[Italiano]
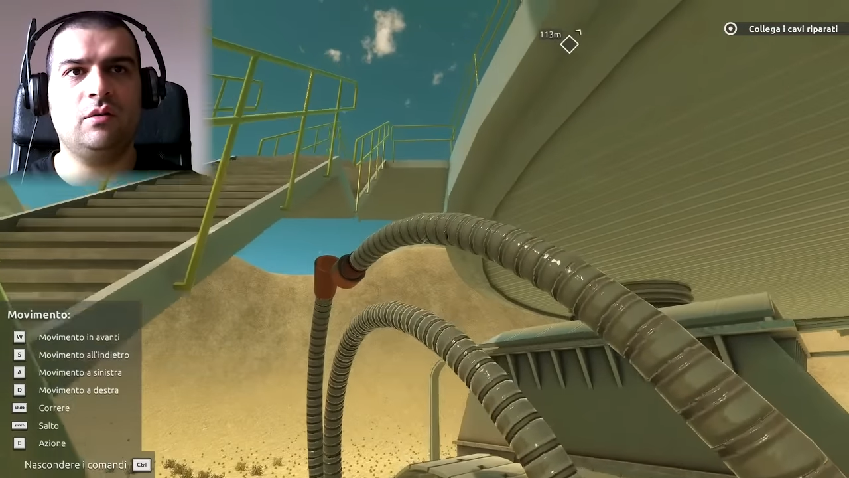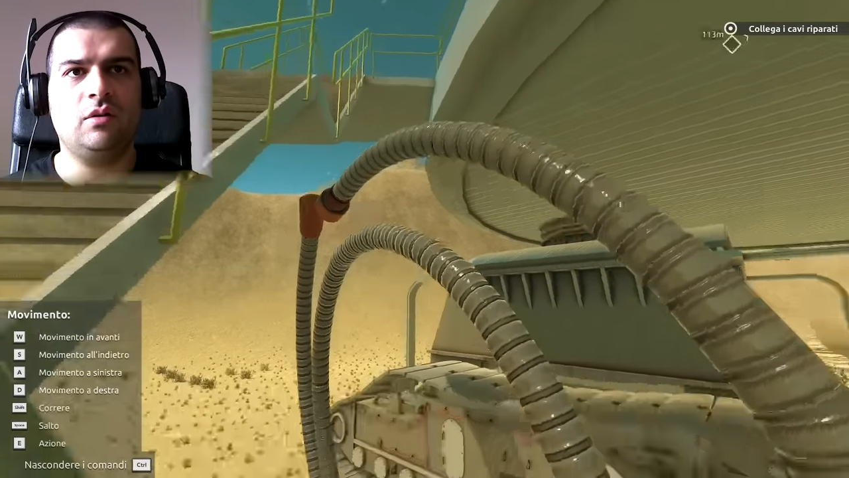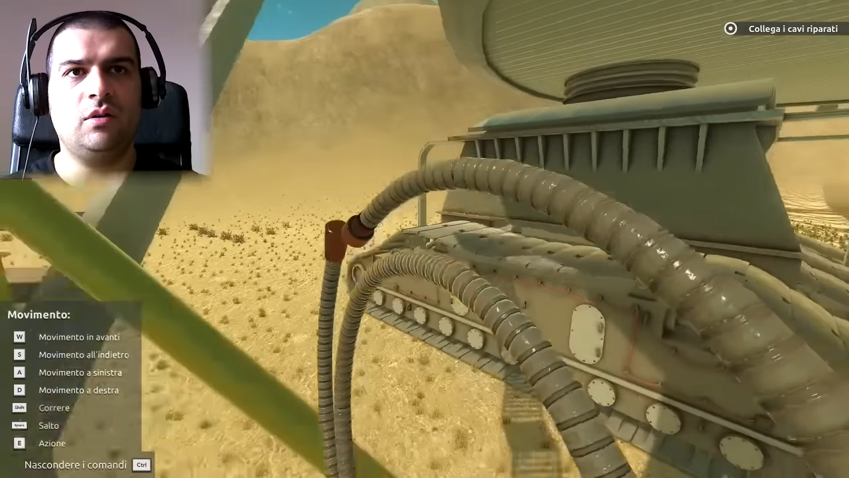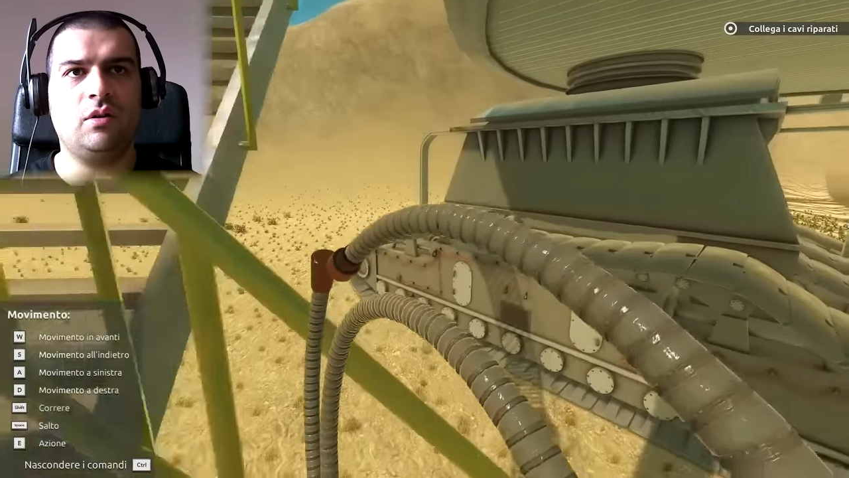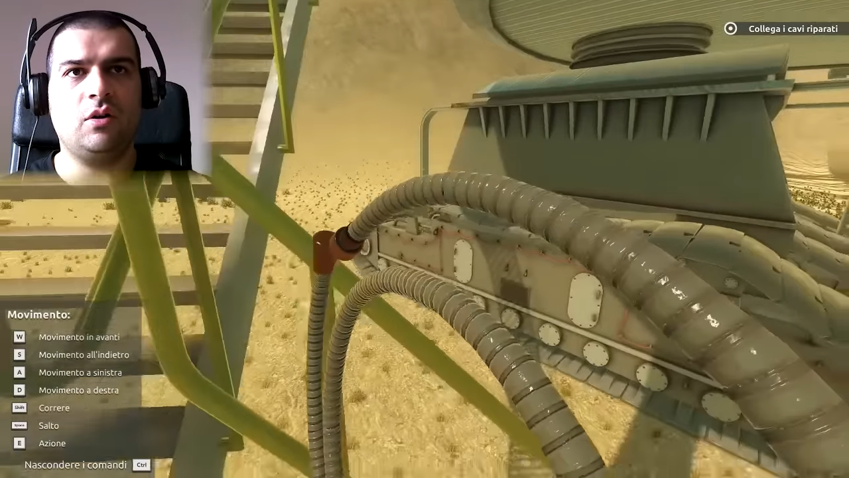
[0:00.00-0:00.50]

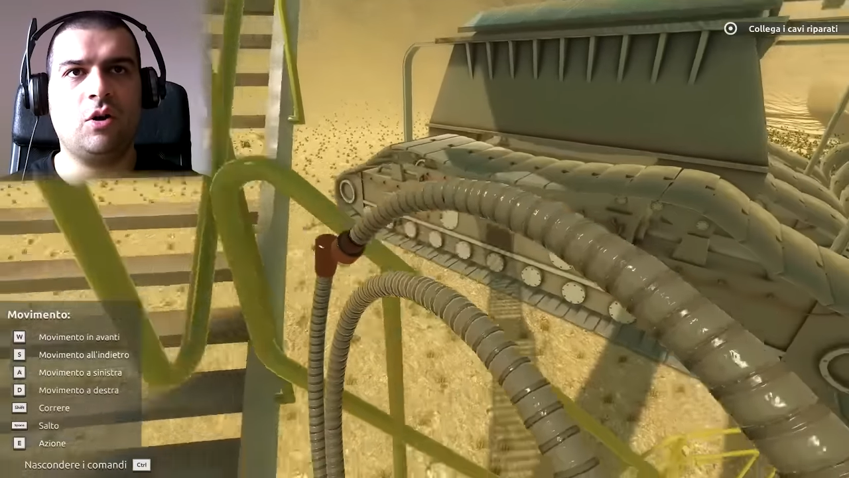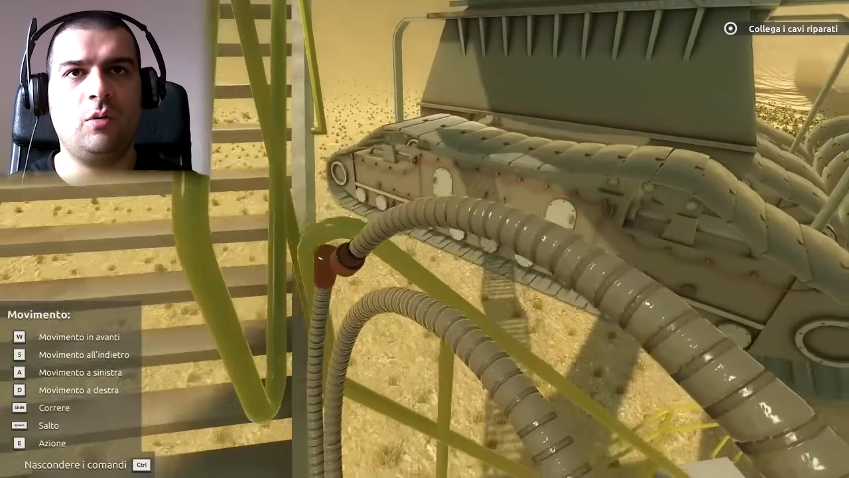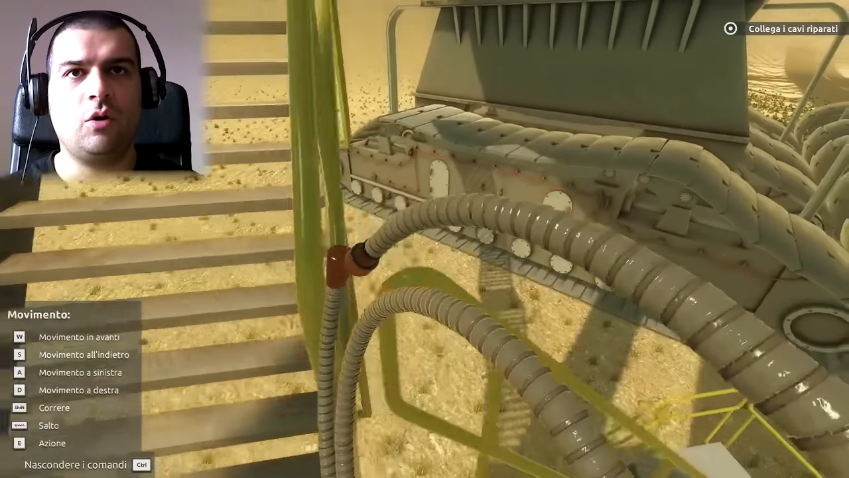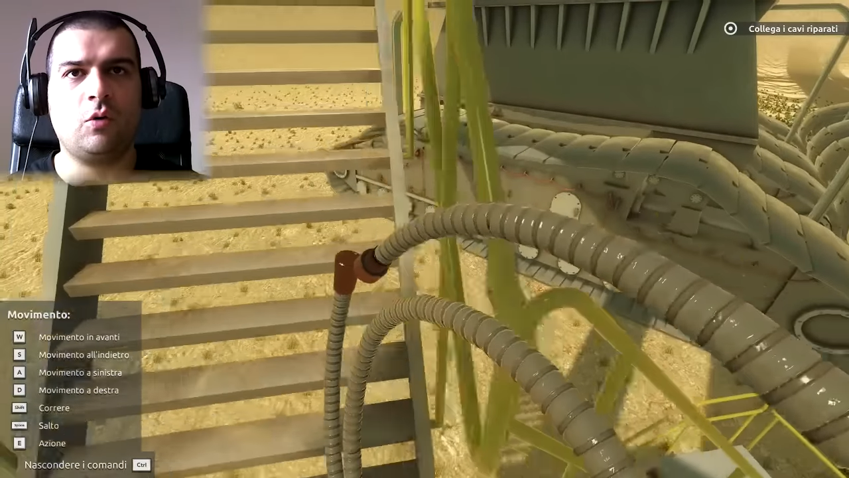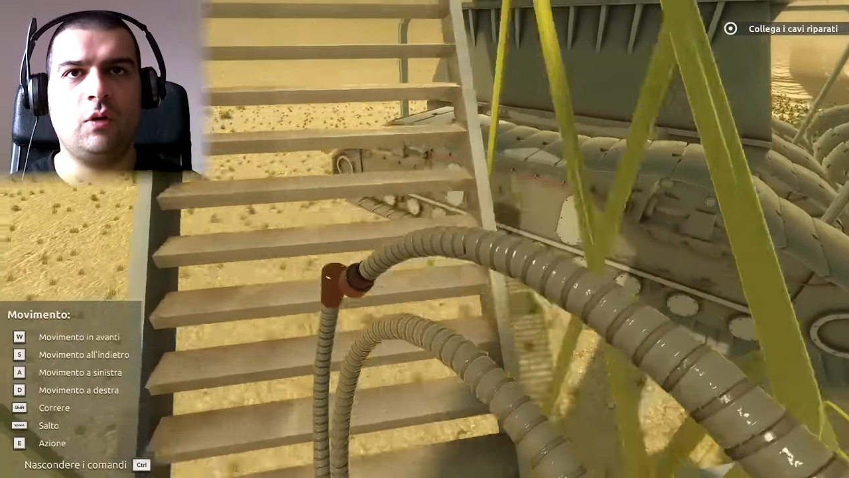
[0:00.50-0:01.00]
O,
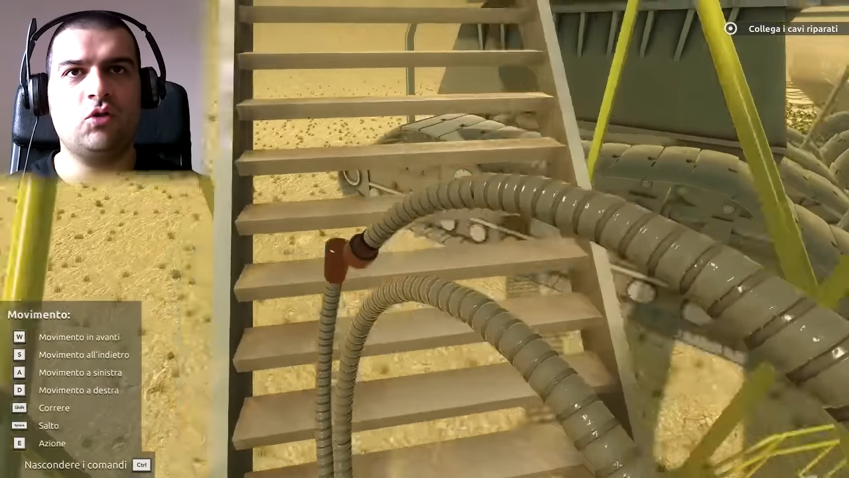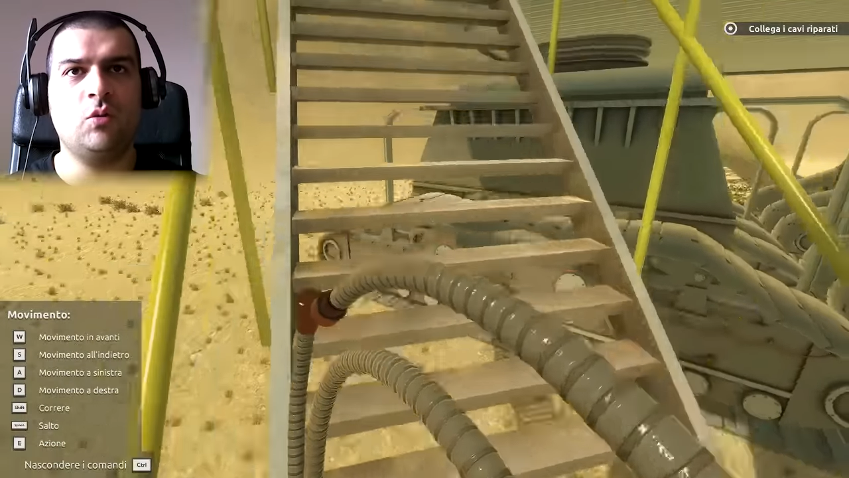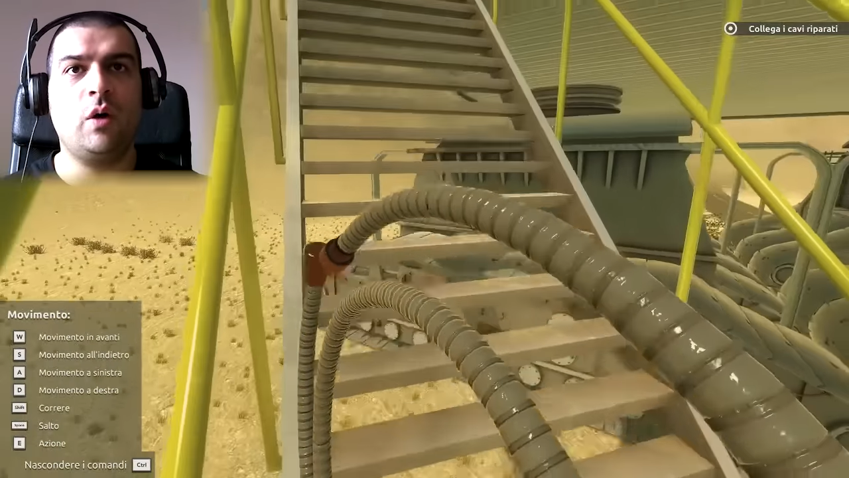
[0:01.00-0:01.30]
o, o quando si